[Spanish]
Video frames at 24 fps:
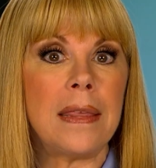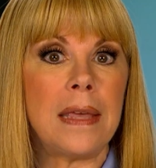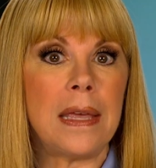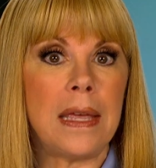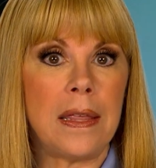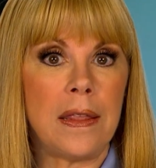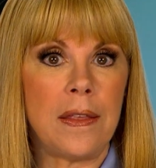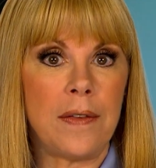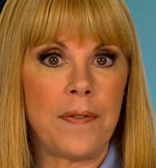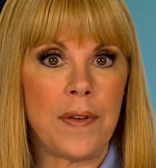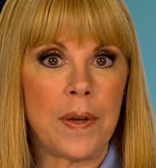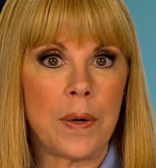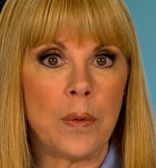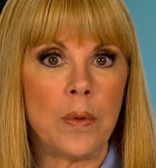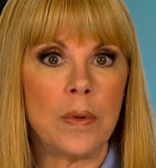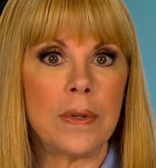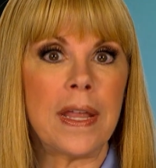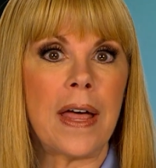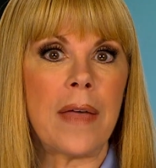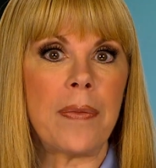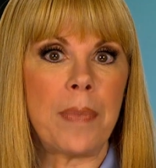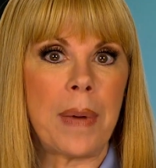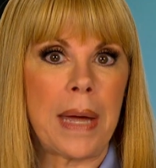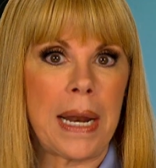y
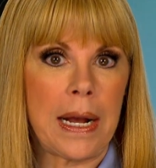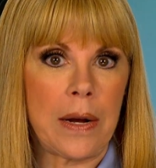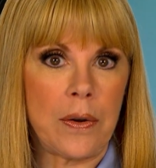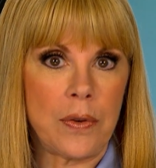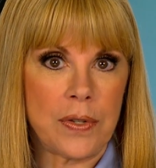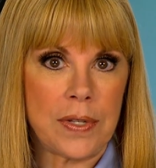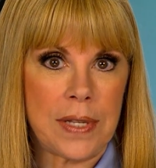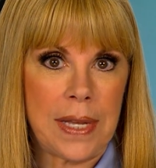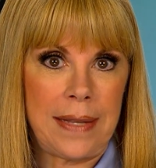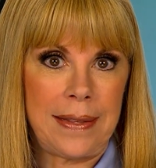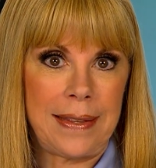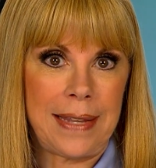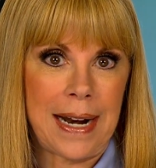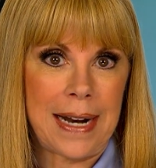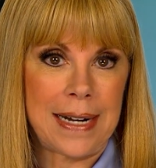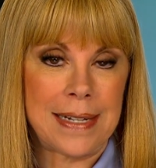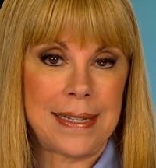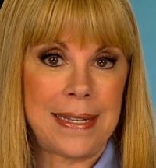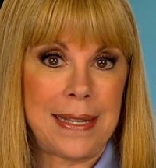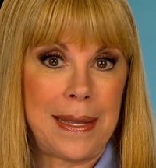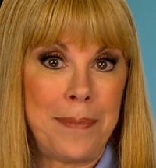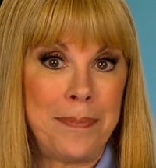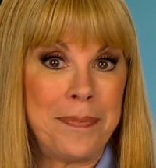dificultad para concentrarse.